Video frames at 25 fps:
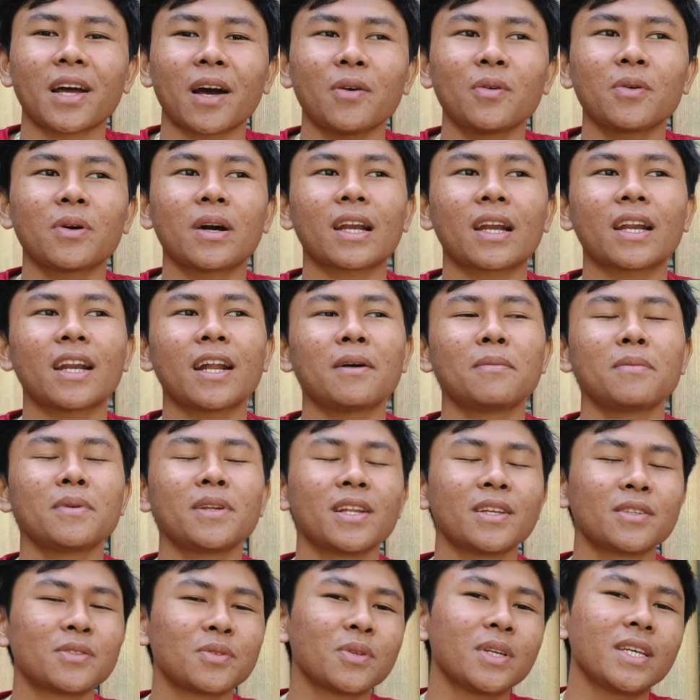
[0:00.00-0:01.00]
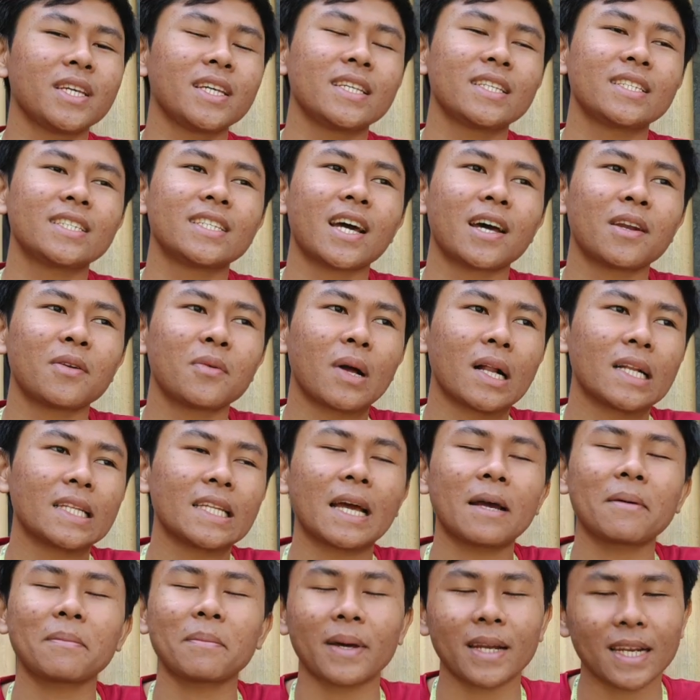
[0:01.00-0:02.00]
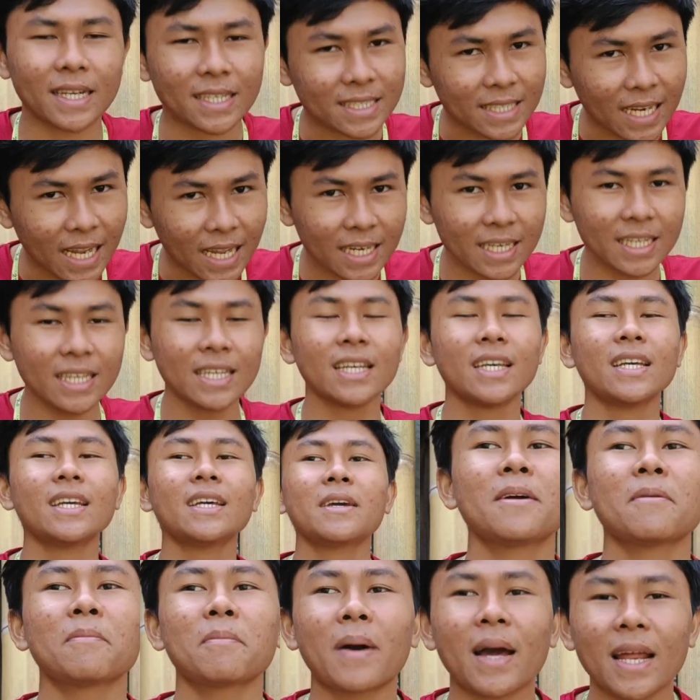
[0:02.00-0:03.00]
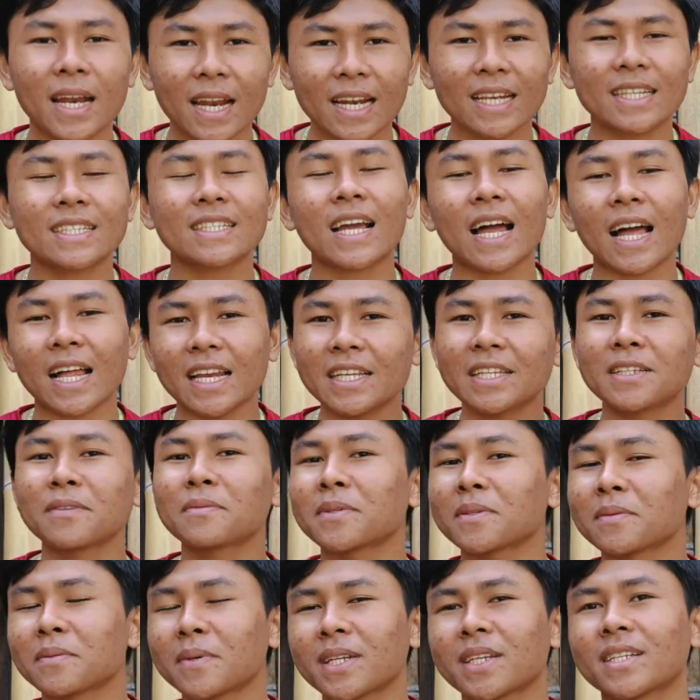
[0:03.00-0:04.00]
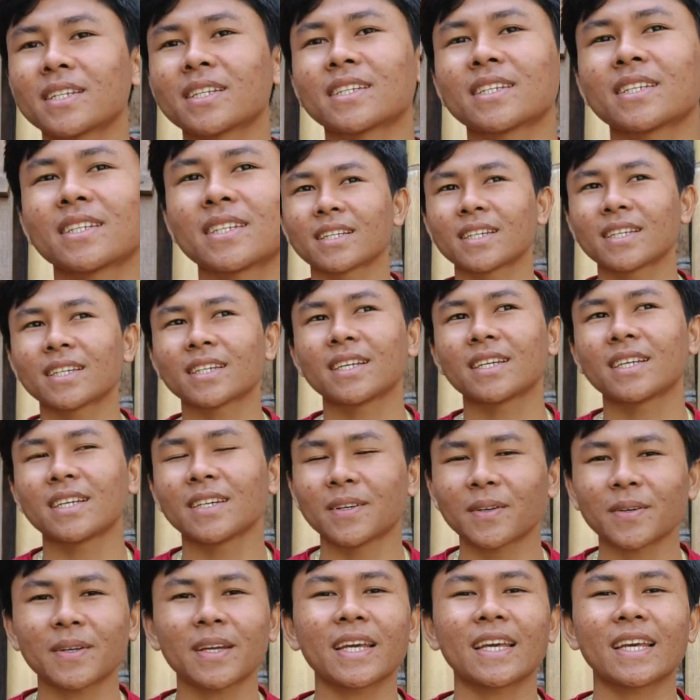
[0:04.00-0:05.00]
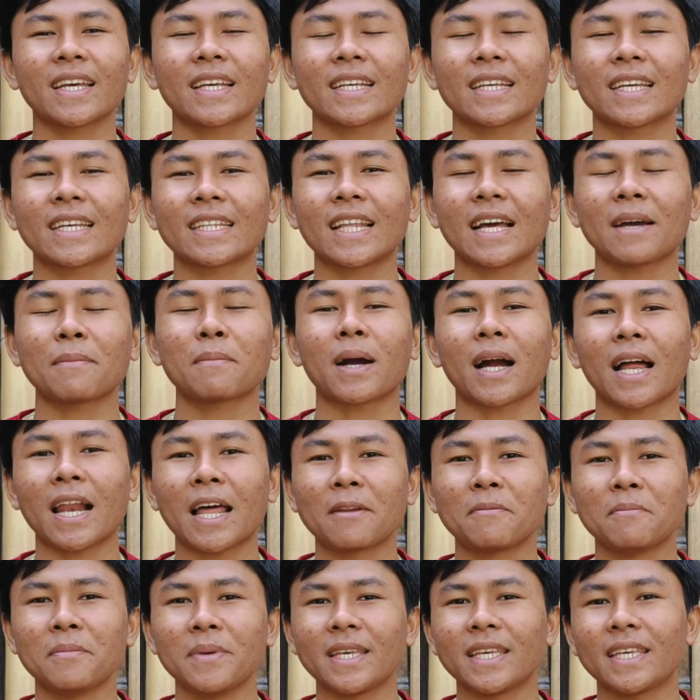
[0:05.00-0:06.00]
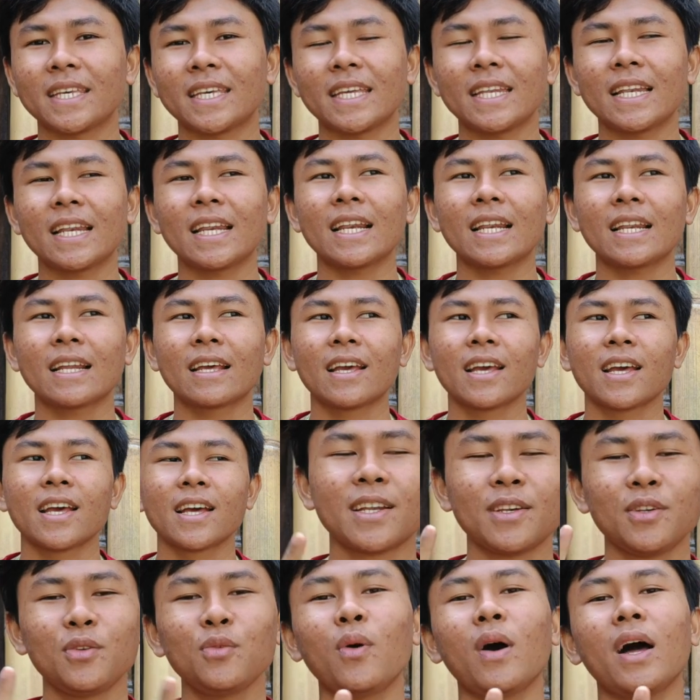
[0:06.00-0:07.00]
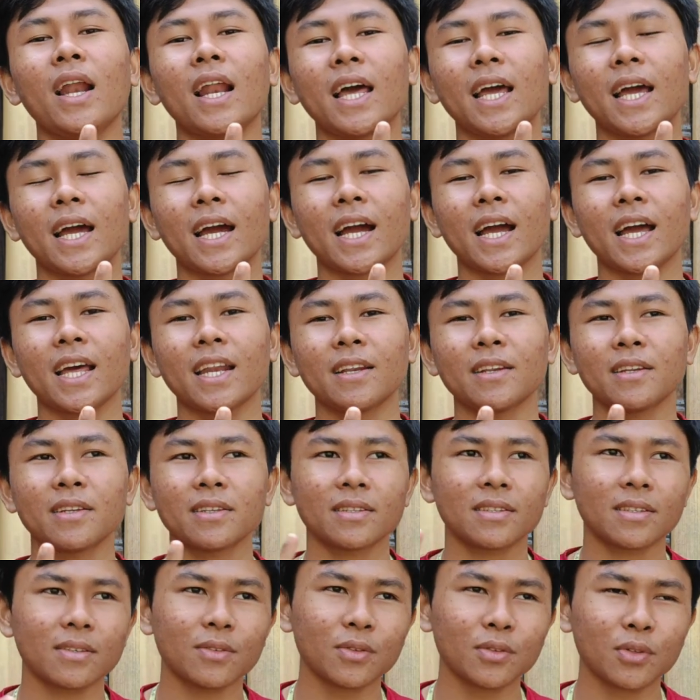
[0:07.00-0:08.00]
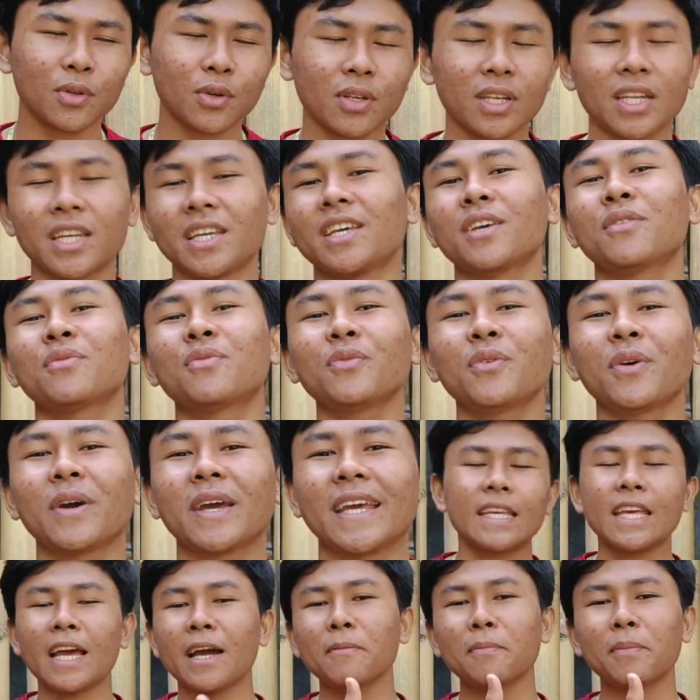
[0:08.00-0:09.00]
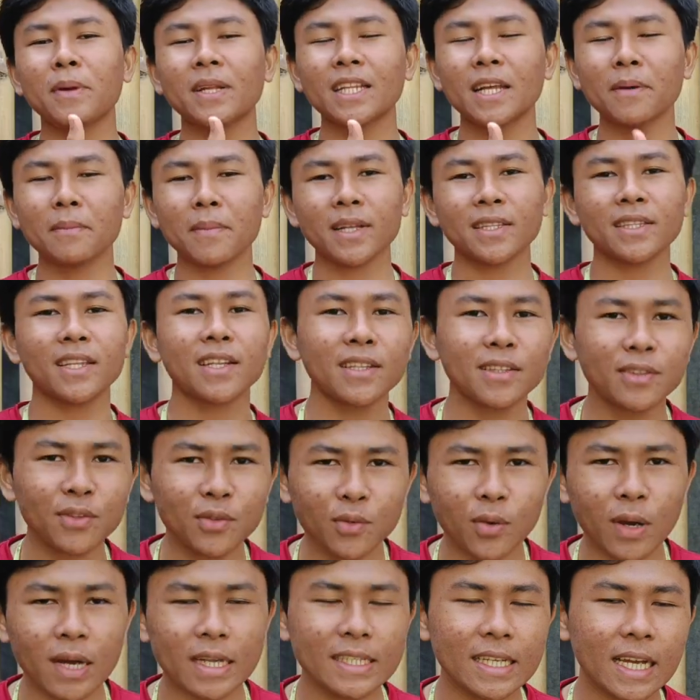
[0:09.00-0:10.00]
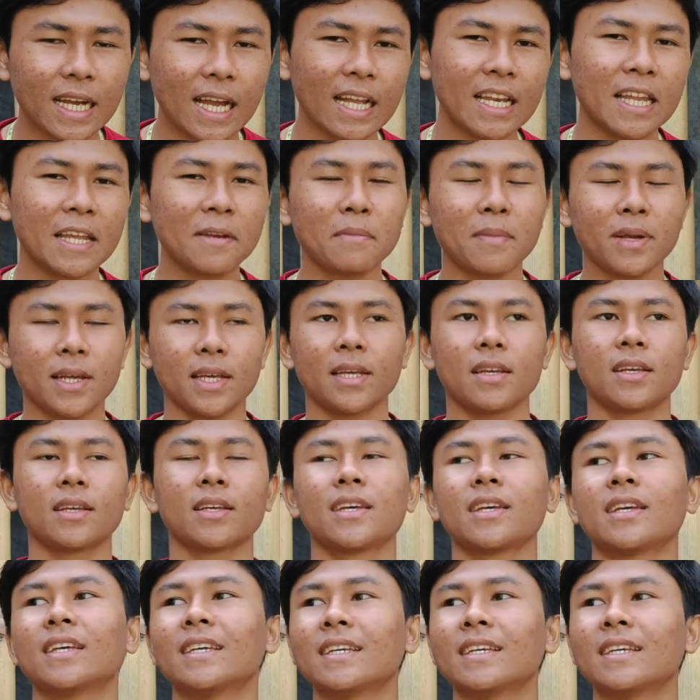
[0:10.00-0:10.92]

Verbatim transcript: tahu karena Bide Sugi jadwalnya padat sekali, padat sekali teman-teman. Oke, kita bakalan bikin dua layangan untuk di giveaway. Yang pertama tentu aja kalian eh